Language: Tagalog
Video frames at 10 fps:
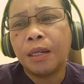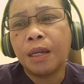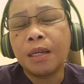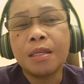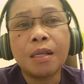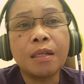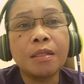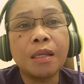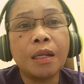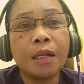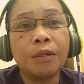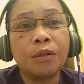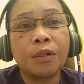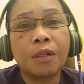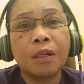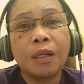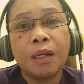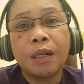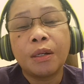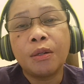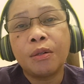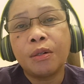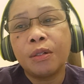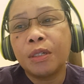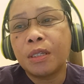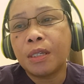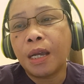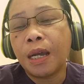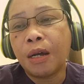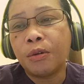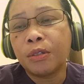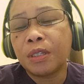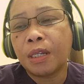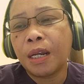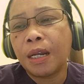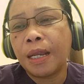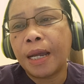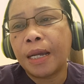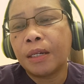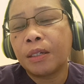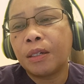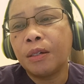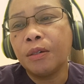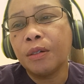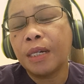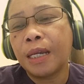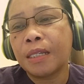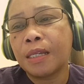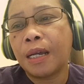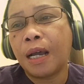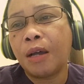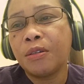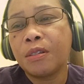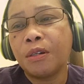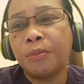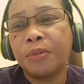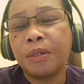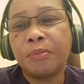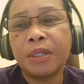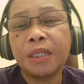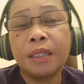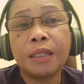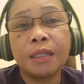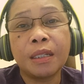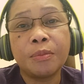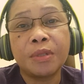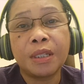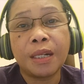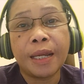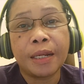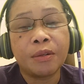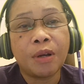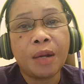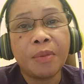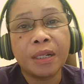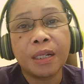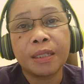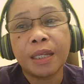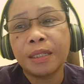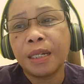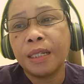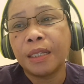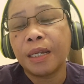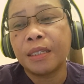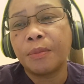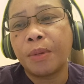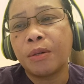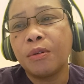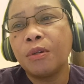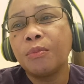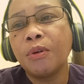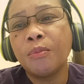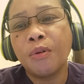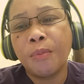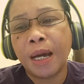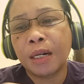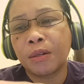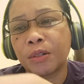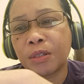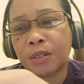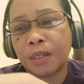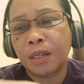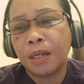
ng isang senador doon sa Australia noong nasa House of Representatives sila no habang nagsasalita si Pangulong Bongbong Marcos